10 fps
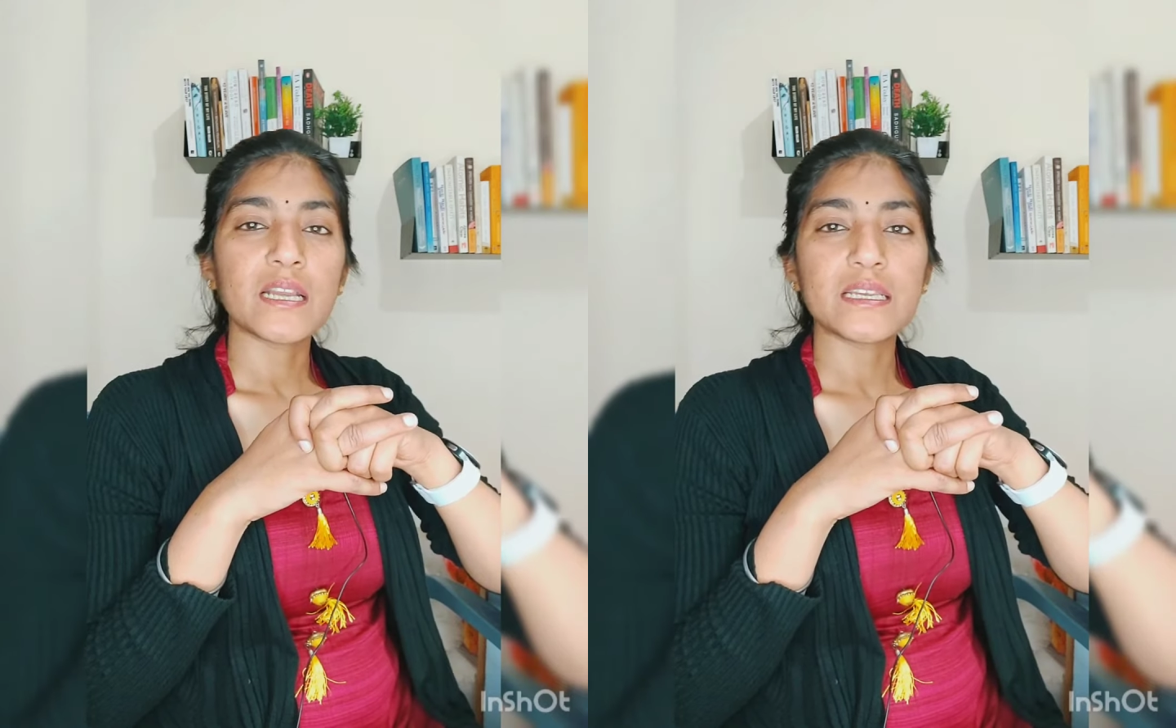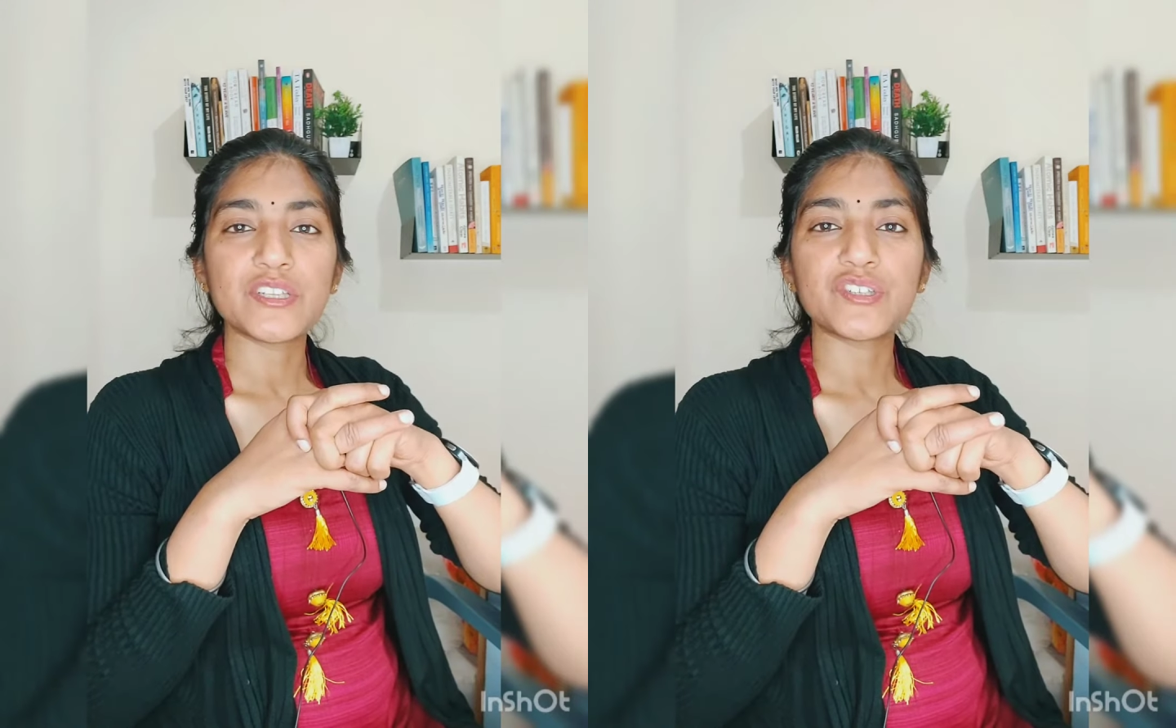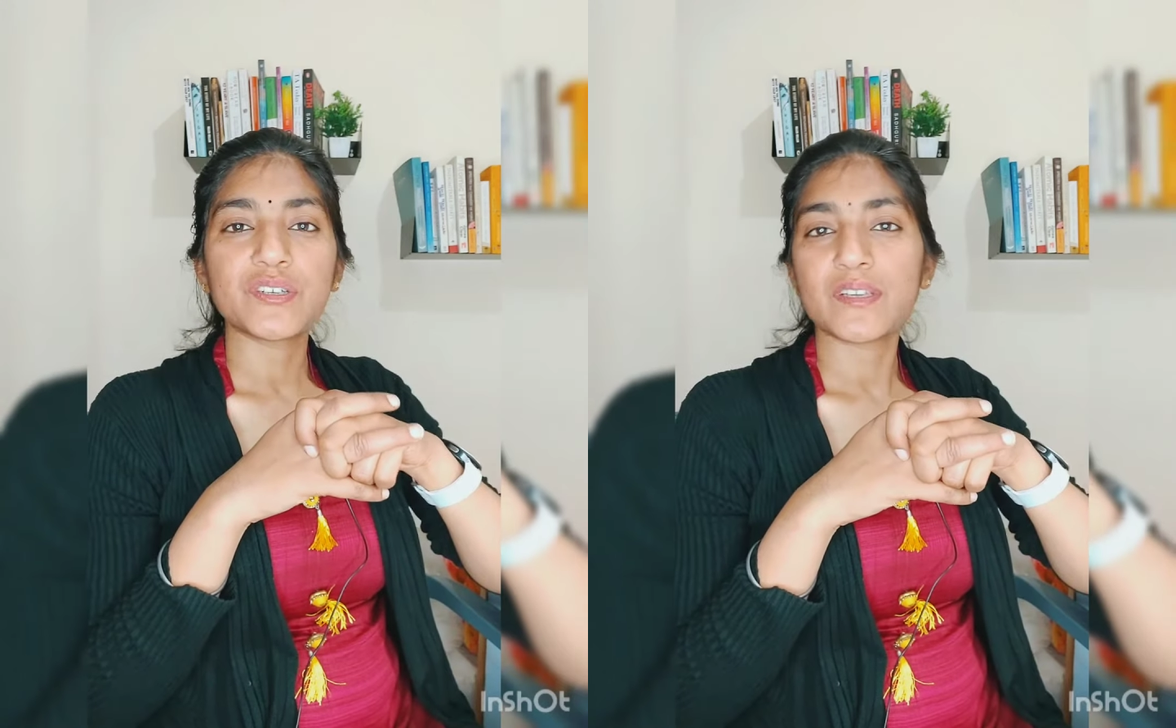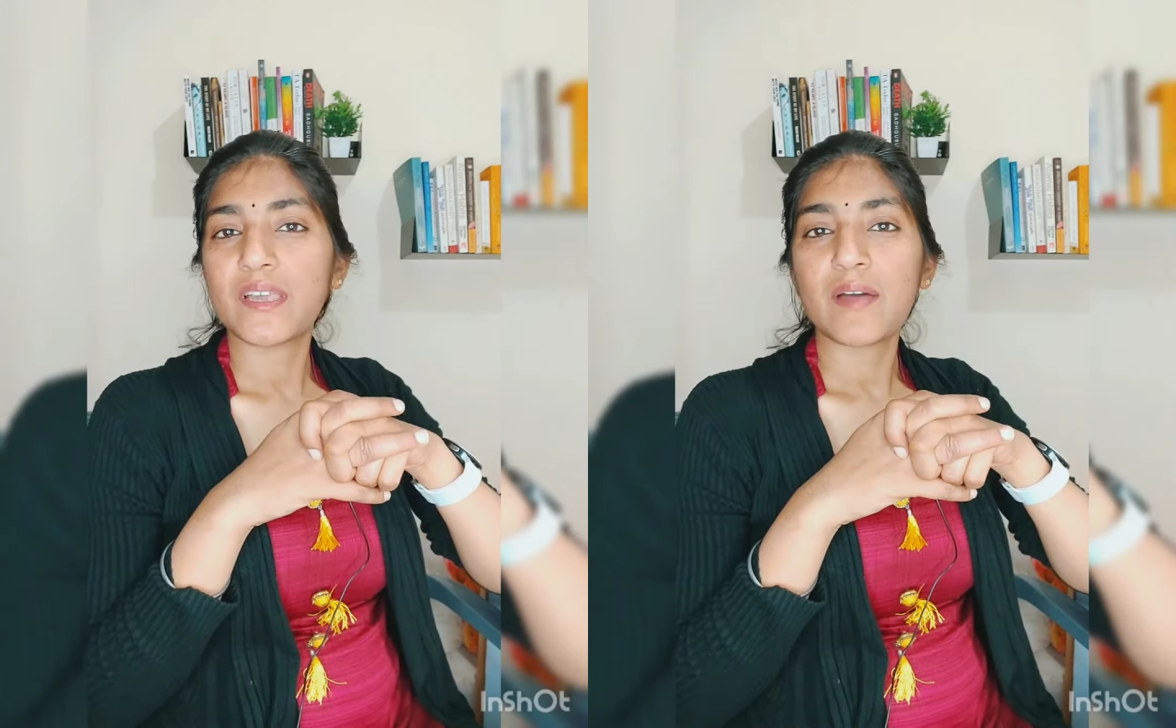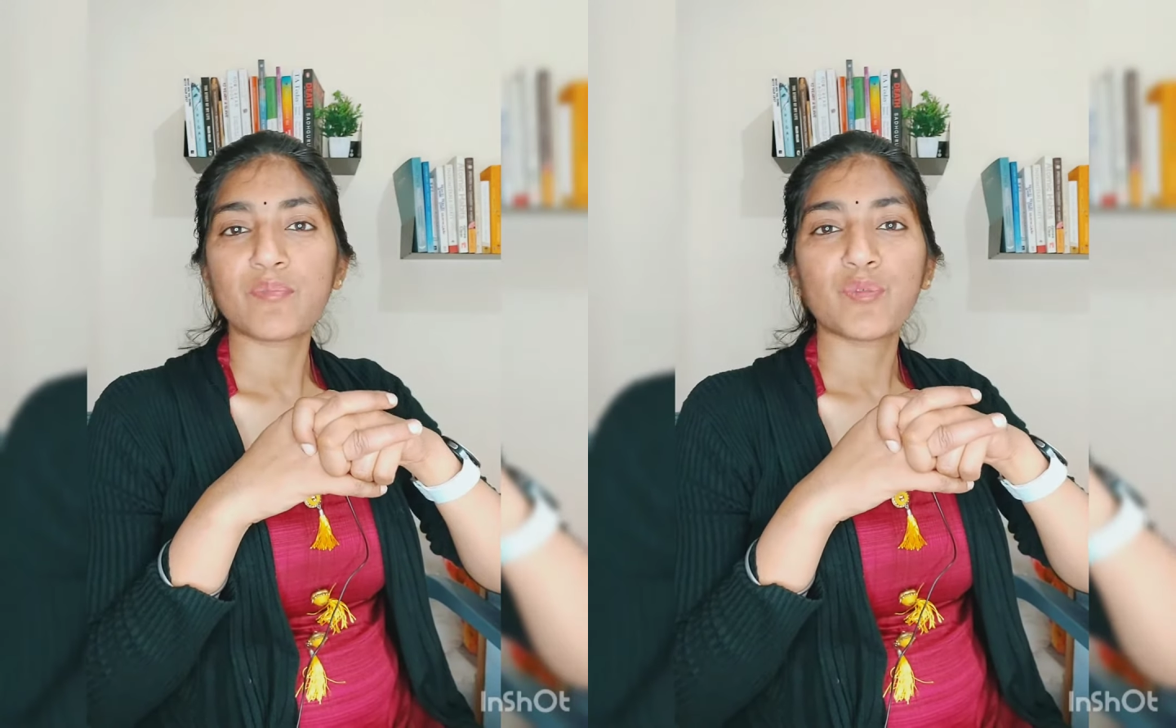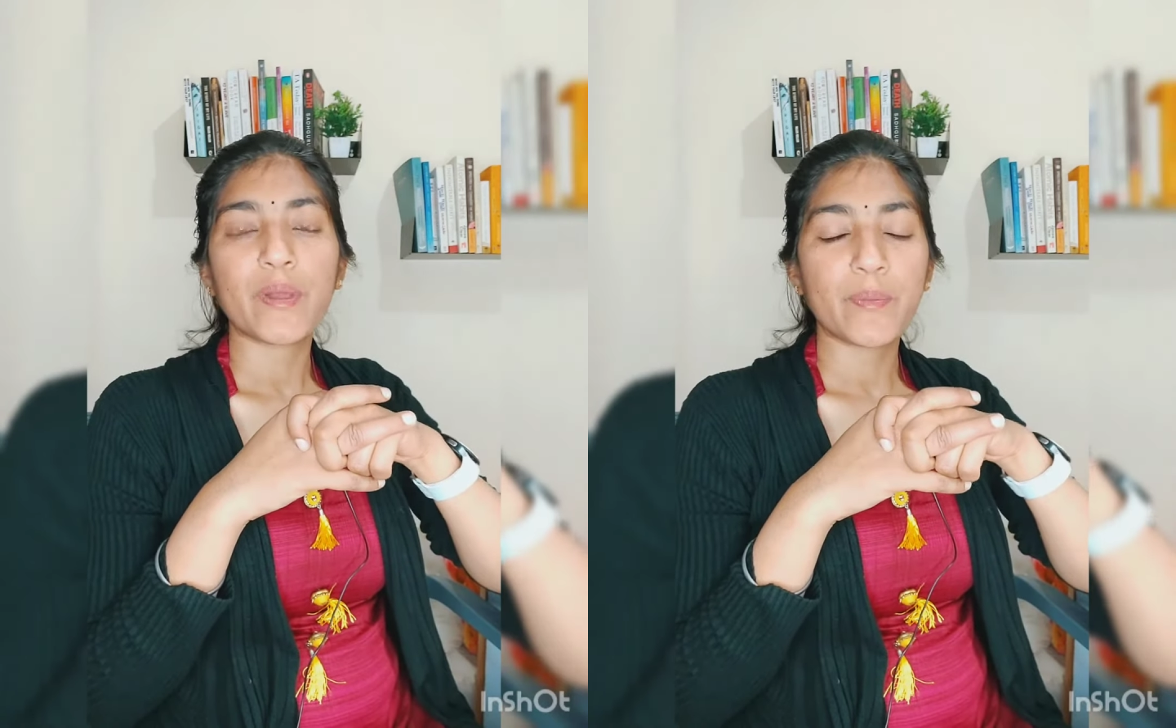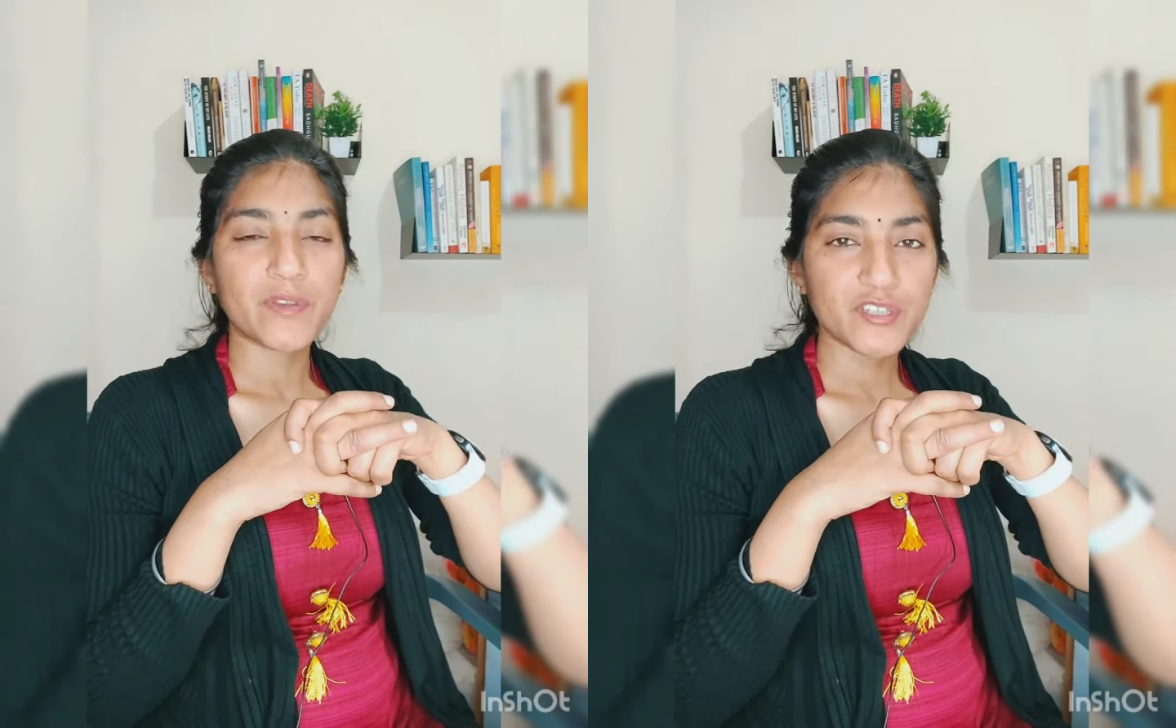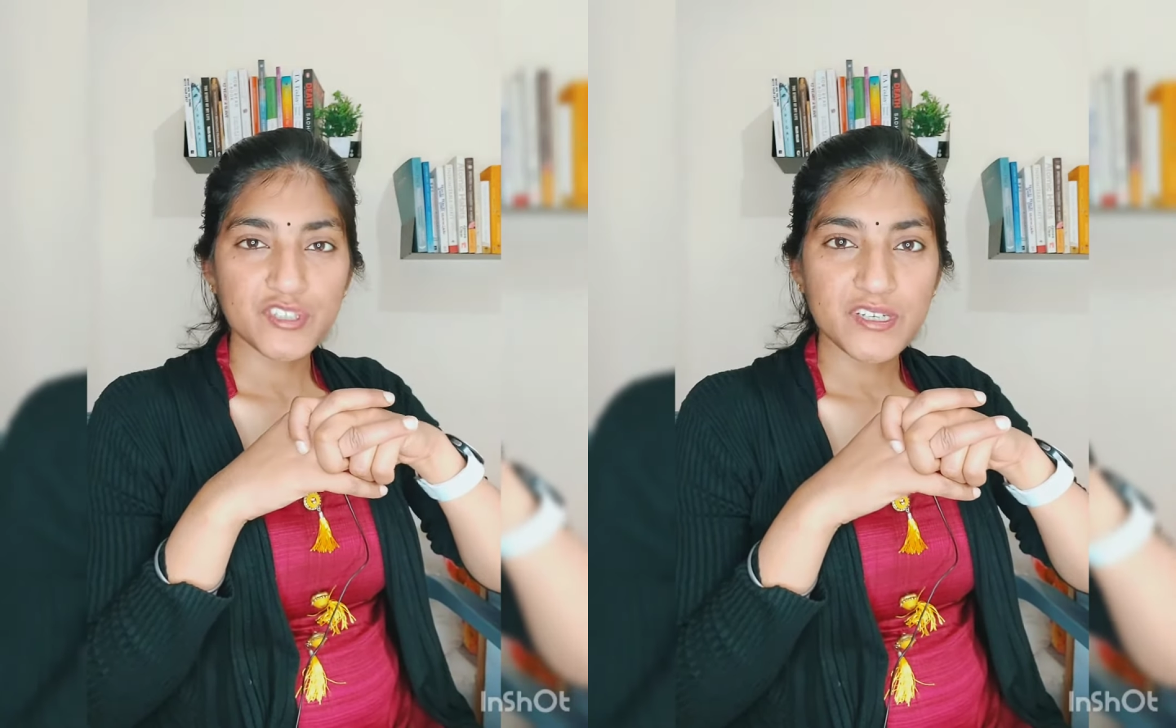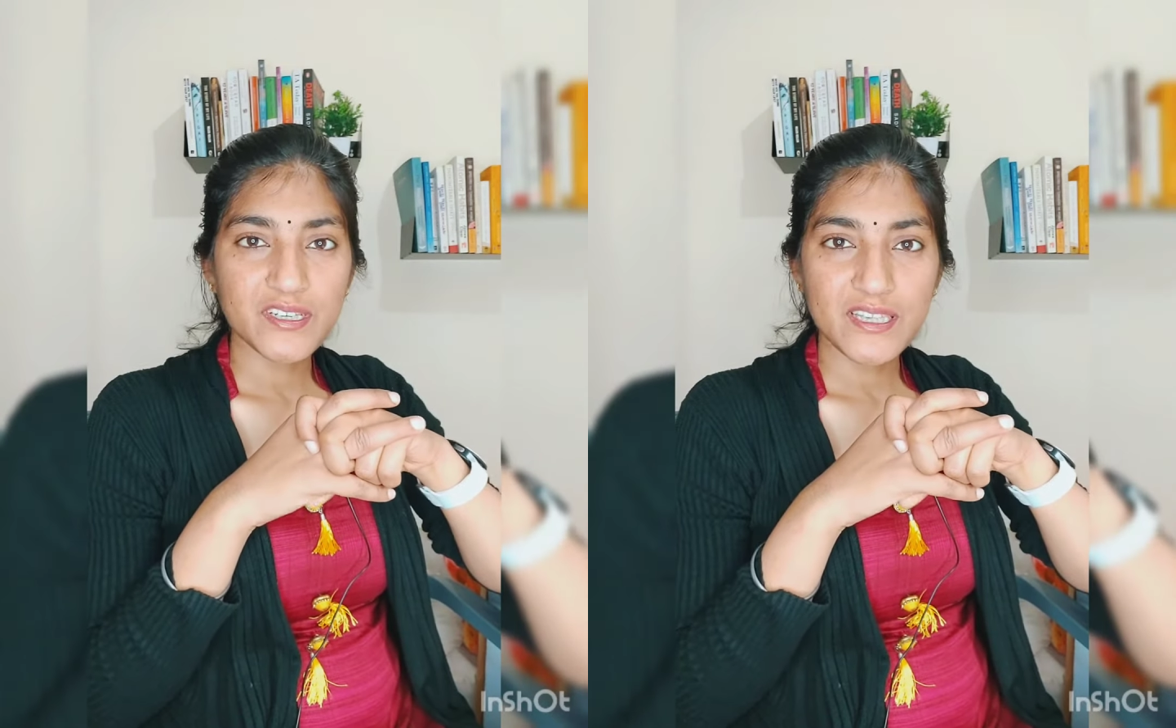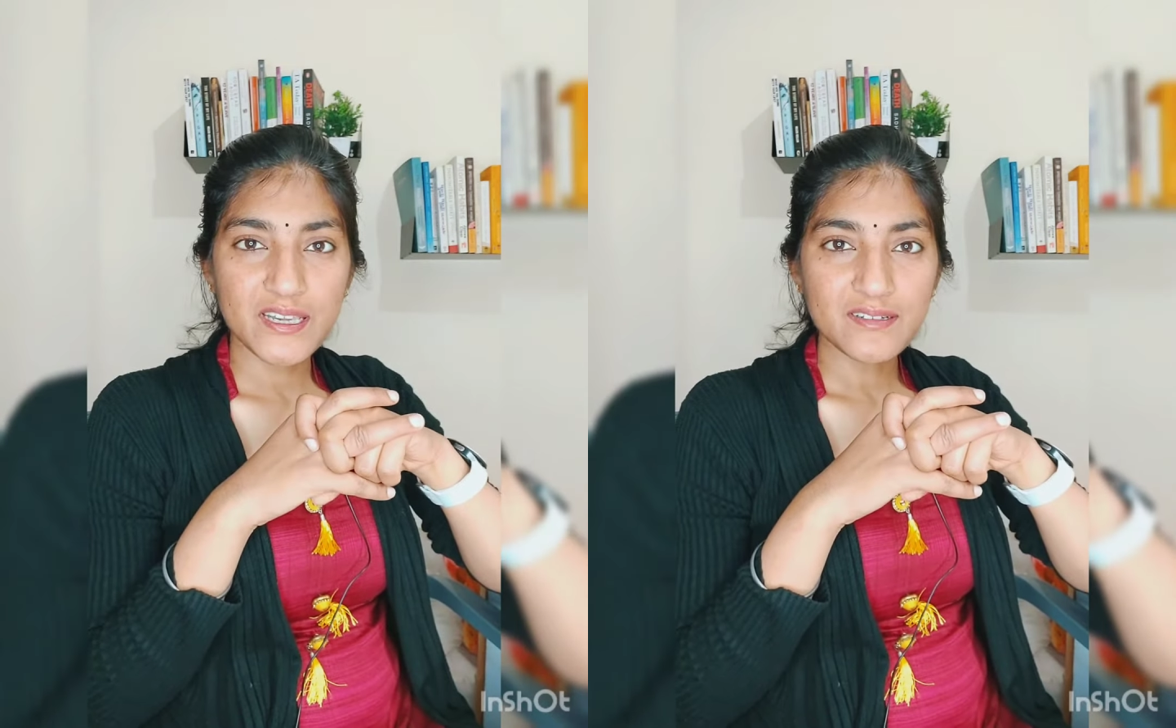टीचर ने आपको अप्रिशिएट
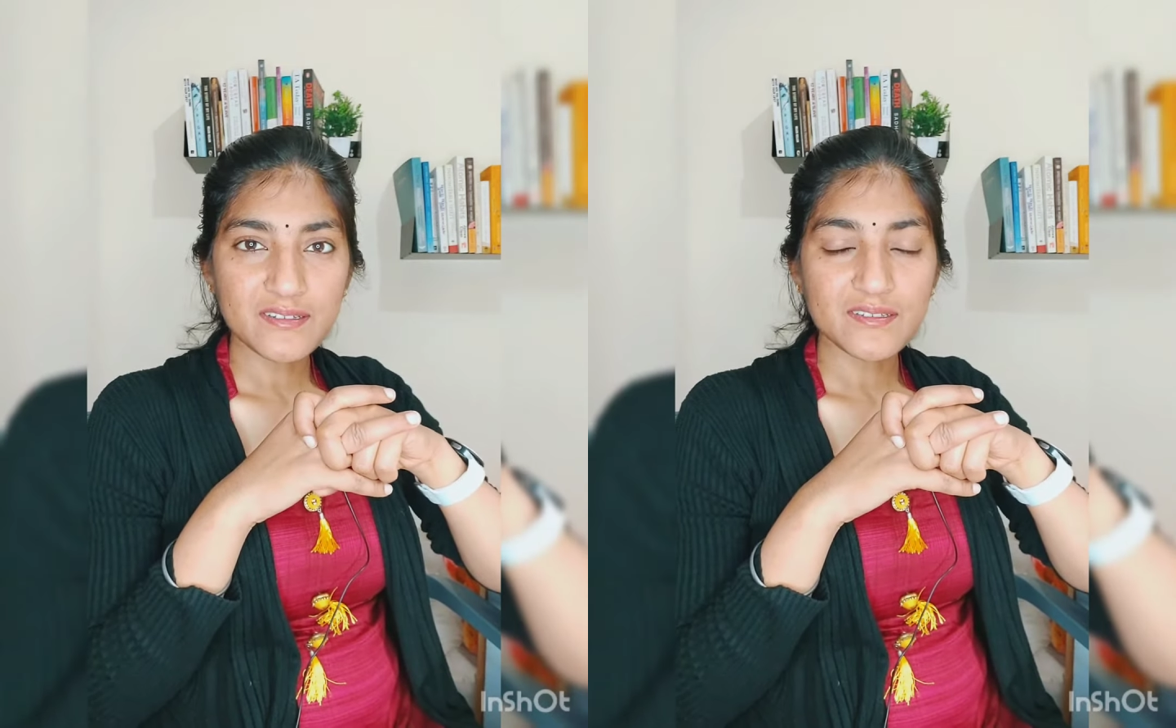किया